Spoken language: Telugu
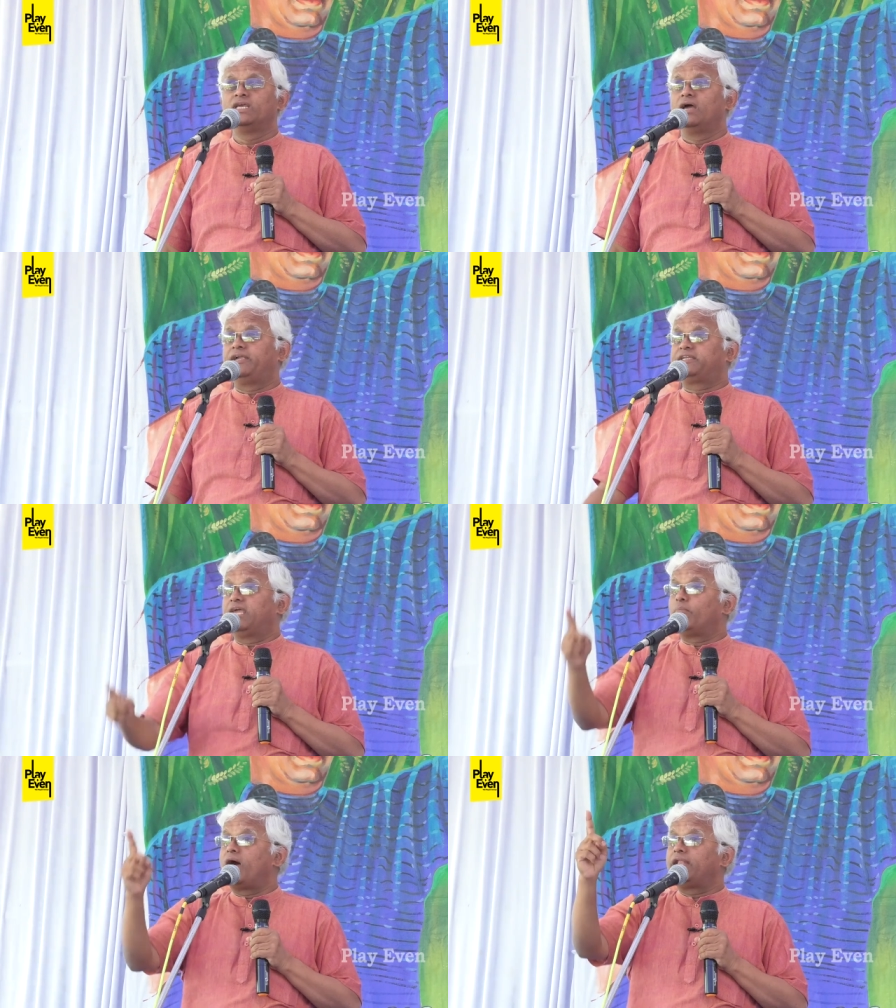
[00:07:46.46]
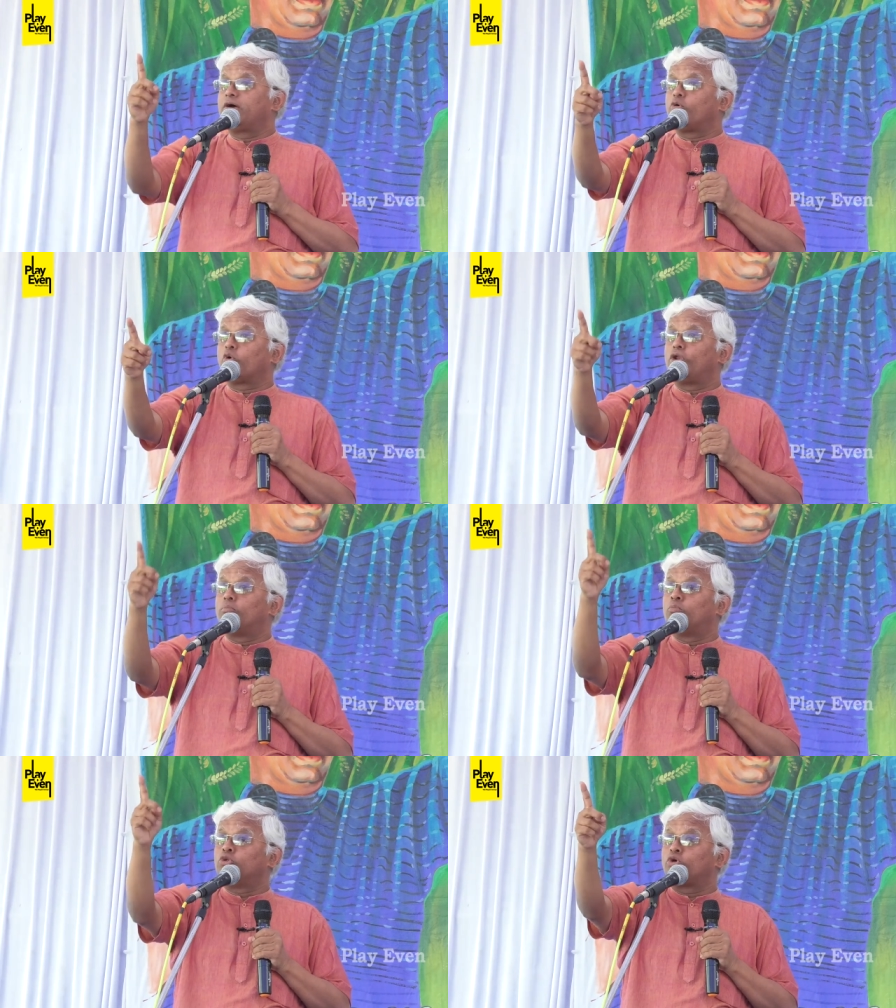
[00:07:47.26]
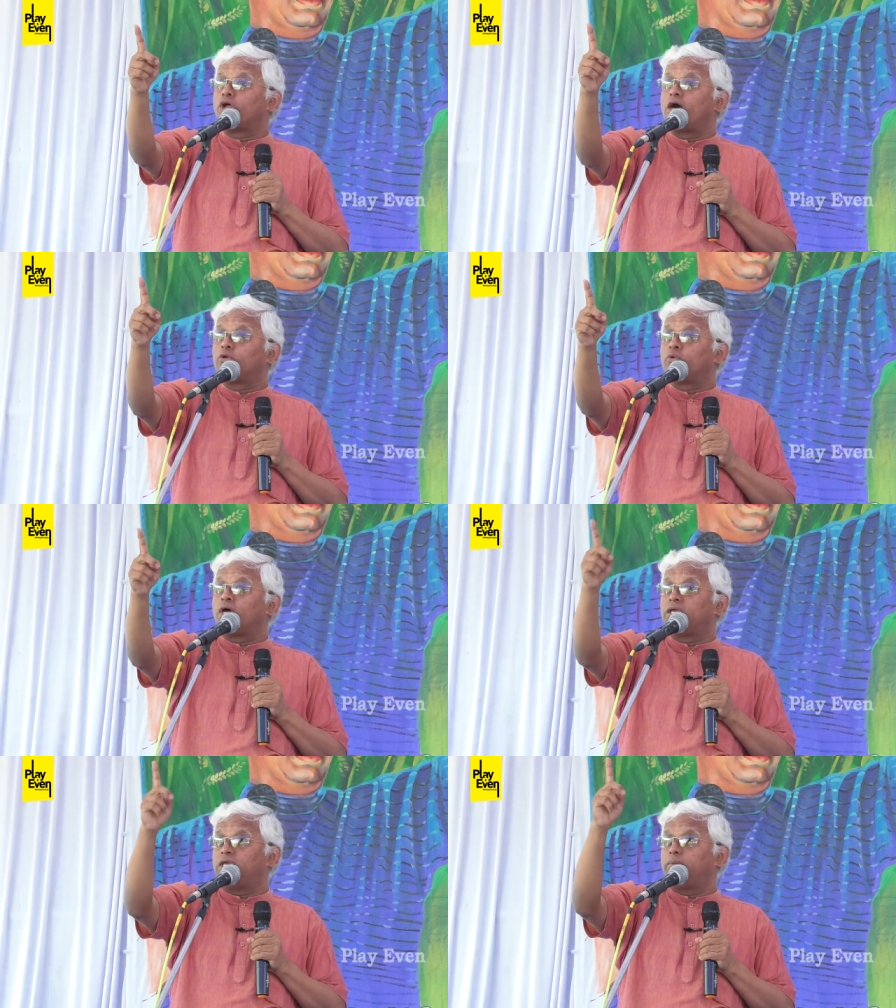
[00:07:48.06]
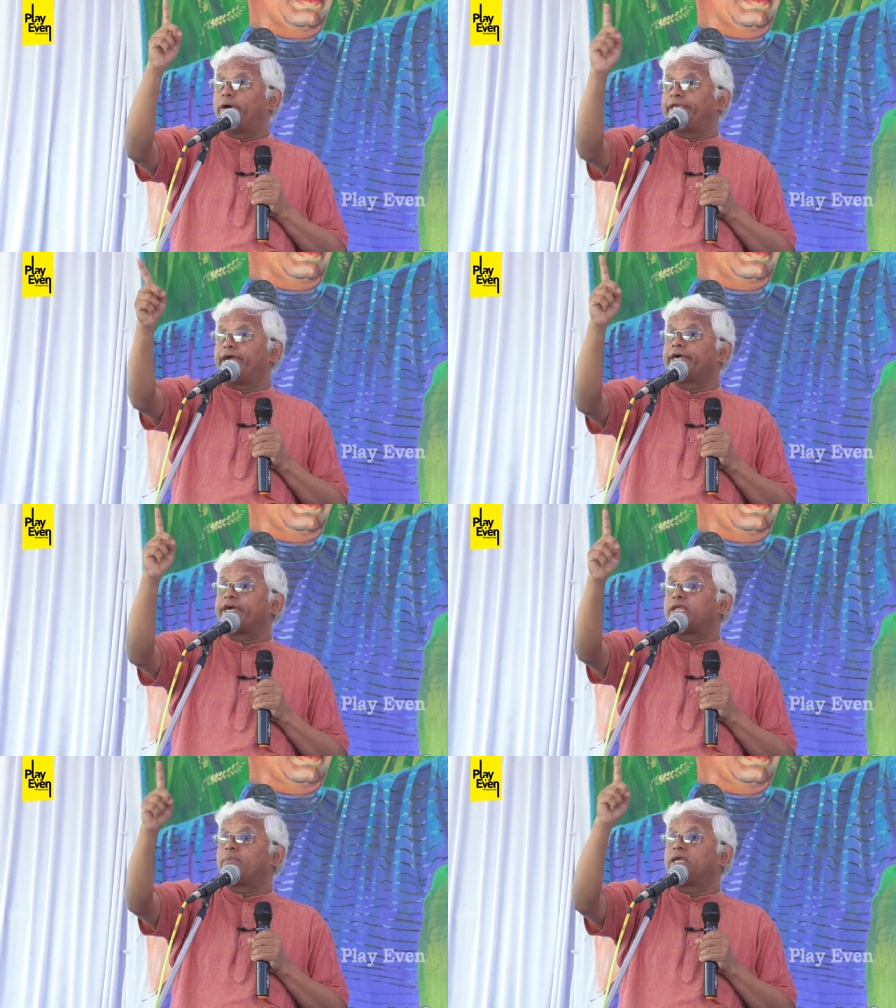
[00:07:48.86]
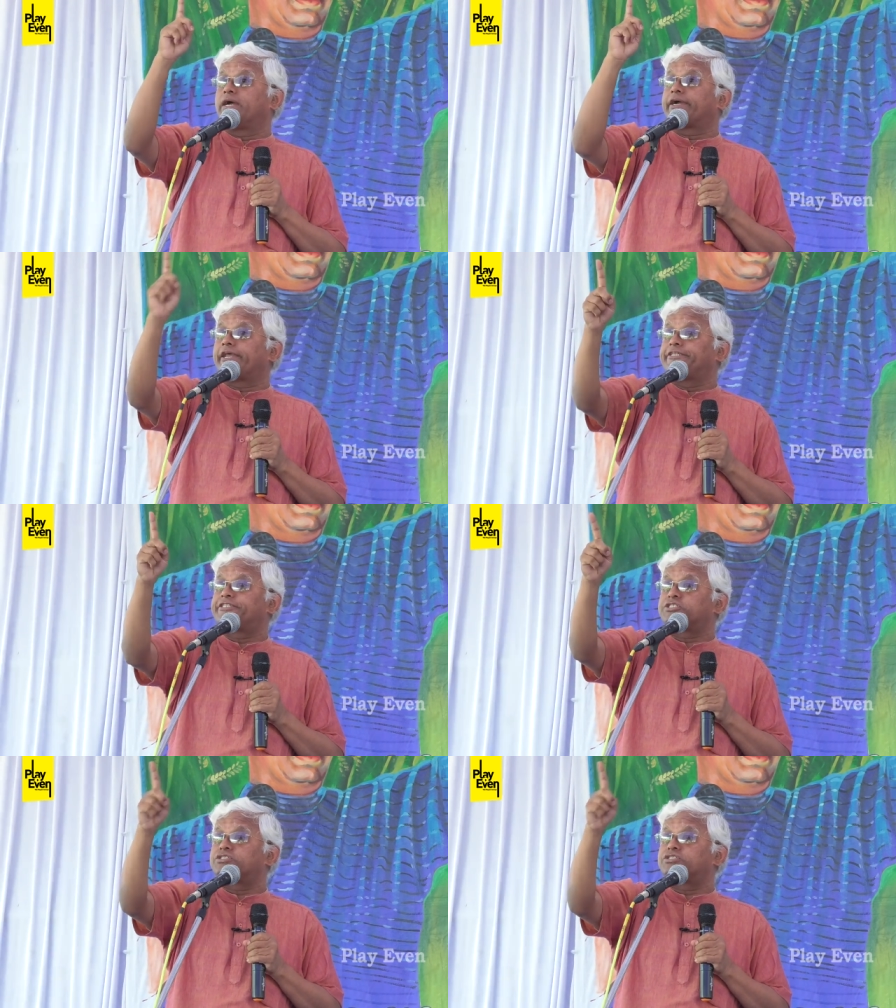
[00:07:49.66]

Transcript: అంటే మానవ కులం ముందు రానున్న ఈ భయంకరమైన క్రైసిస్